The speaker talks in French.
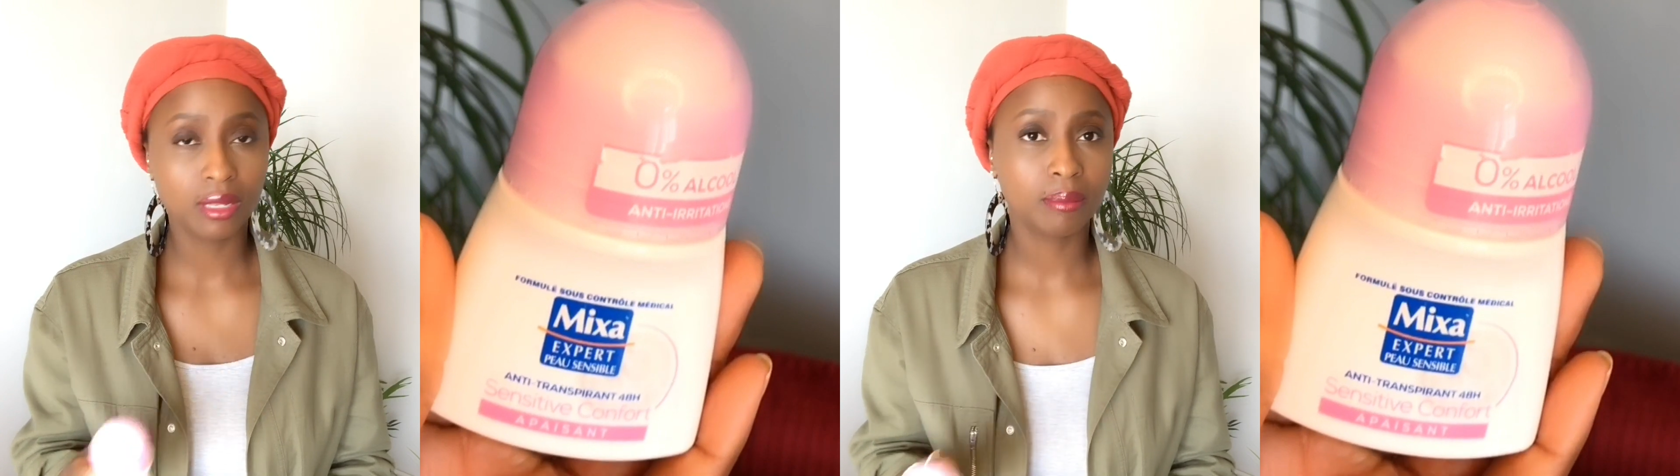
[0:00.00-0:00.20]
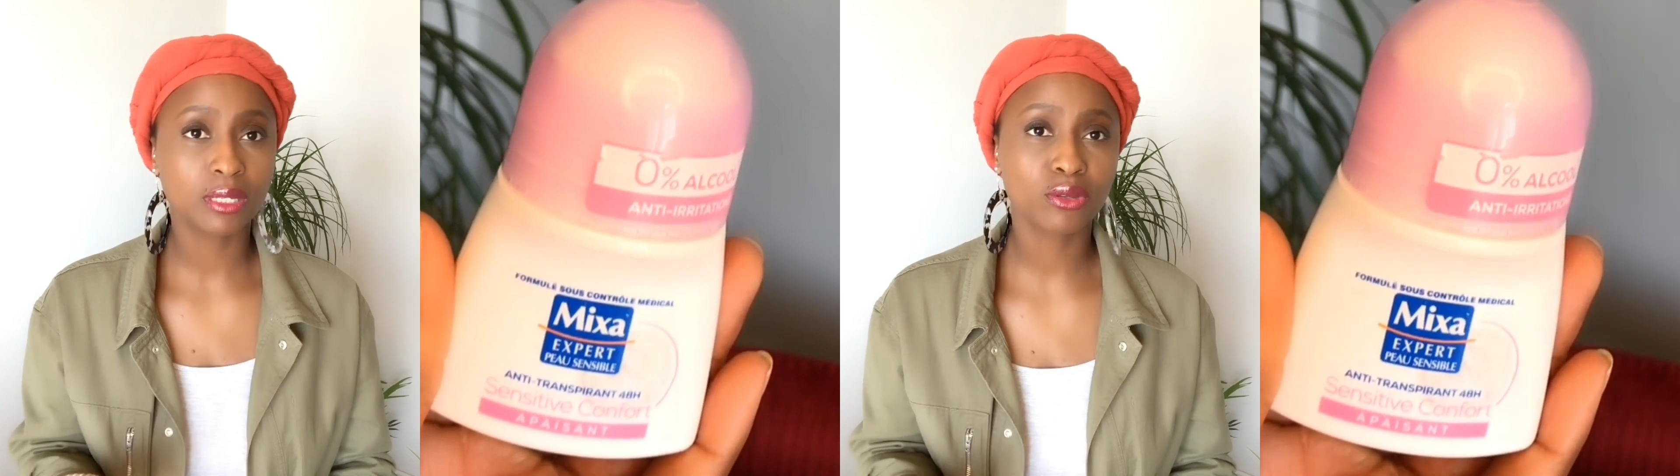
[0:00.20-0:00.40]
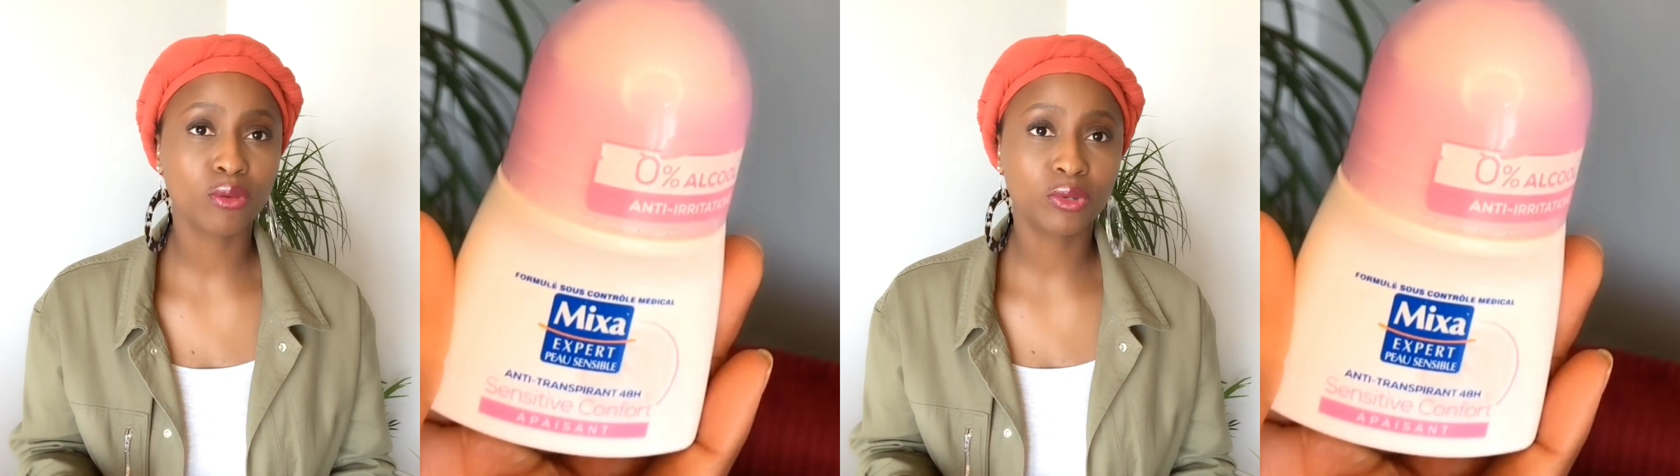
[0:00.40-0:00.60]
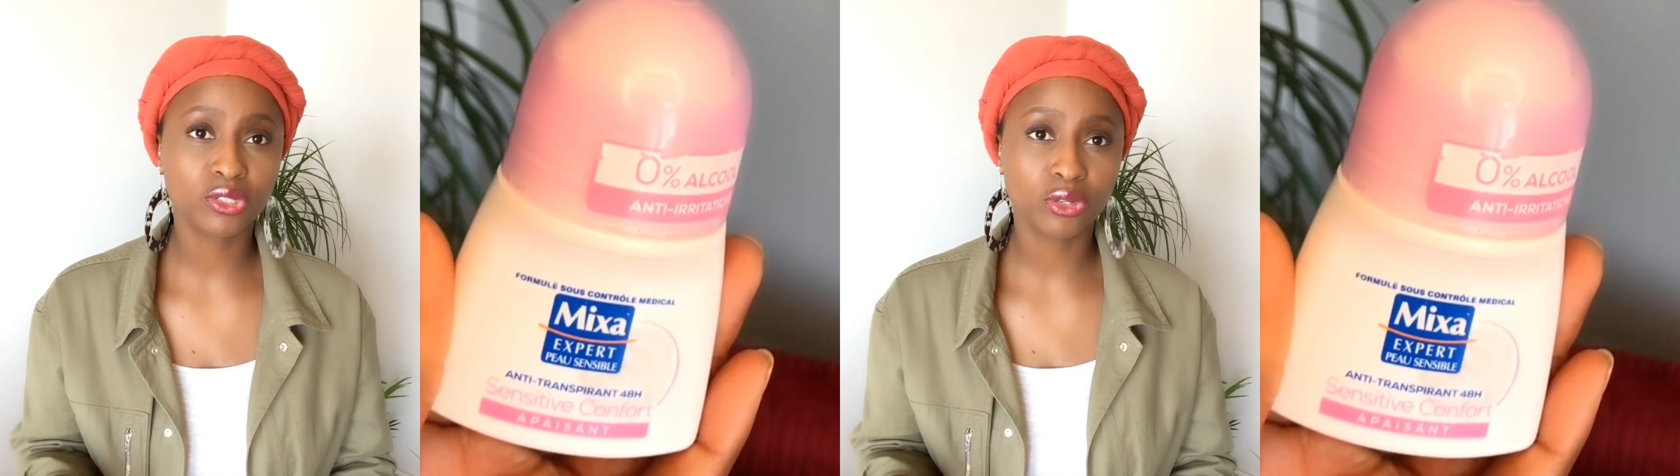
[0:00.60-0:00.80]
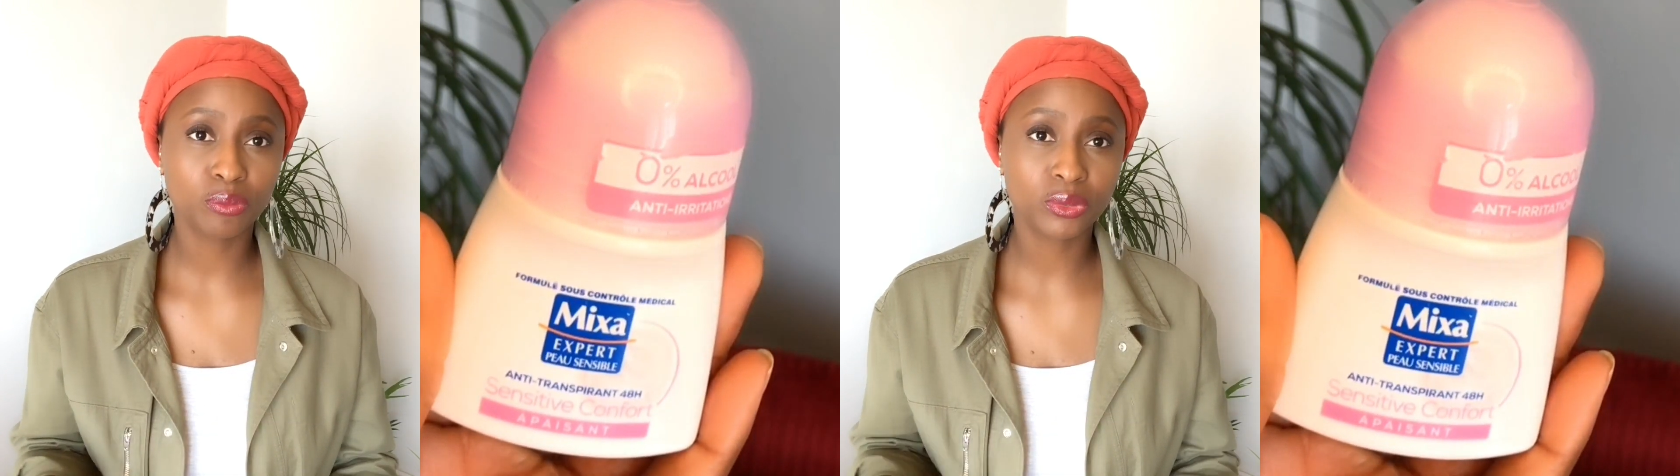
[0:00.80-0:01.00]
Parce que moi,
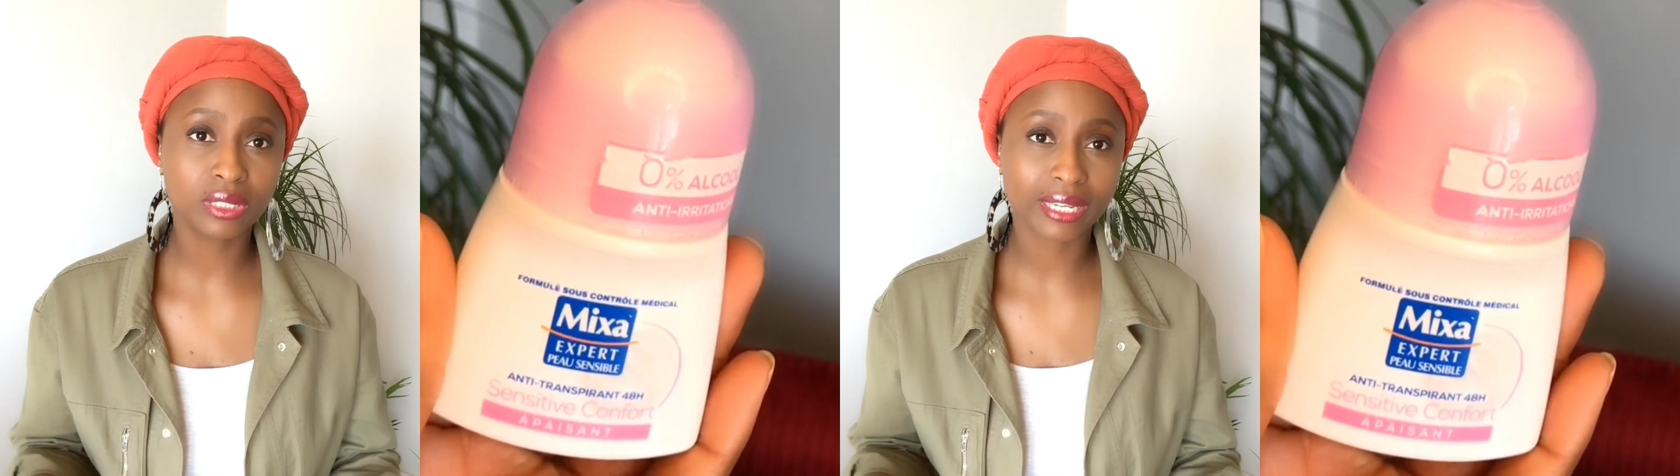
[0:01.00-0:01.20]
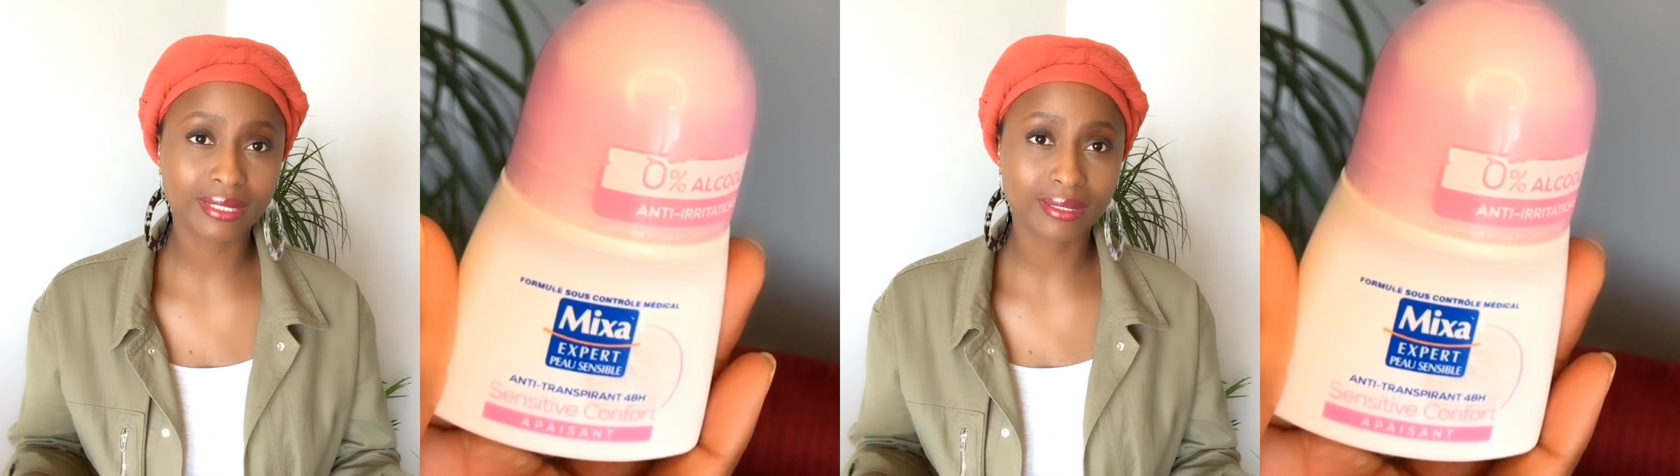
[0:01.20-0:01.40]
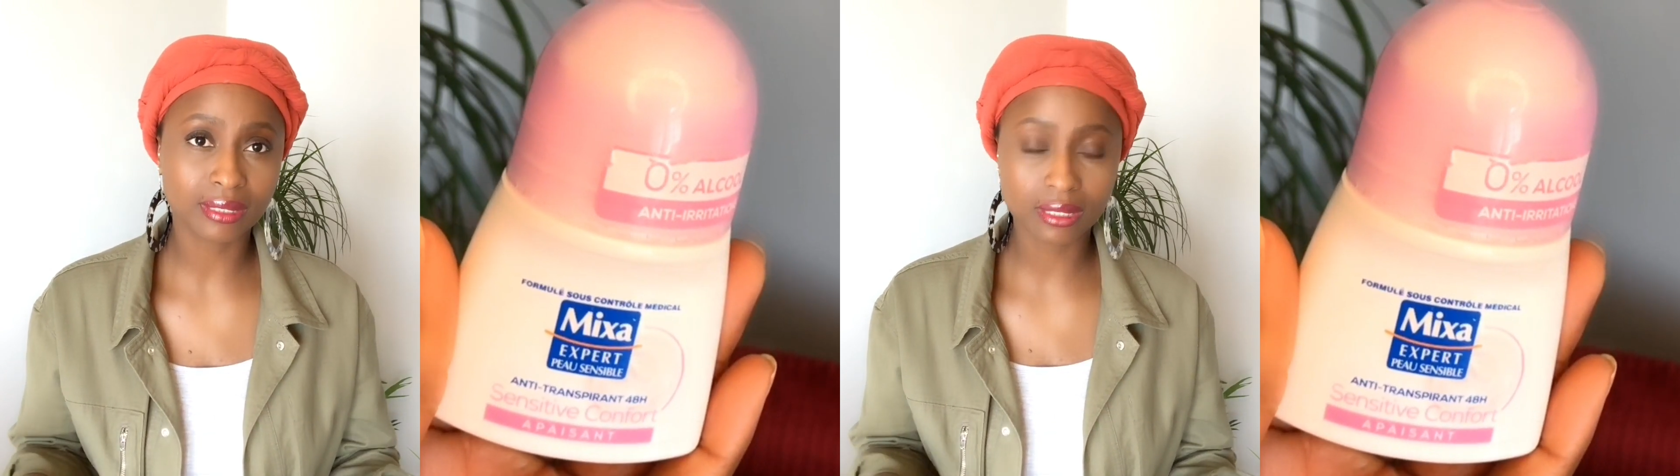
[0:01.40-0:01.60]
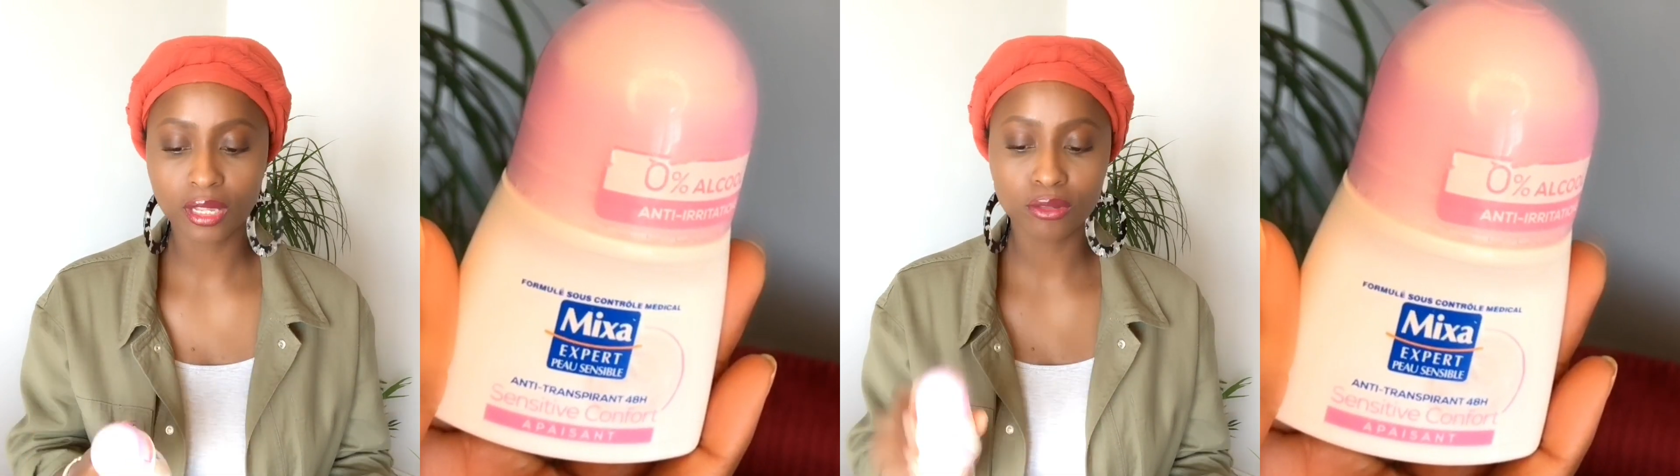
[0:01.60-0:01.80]
j'ai une peau très sensible.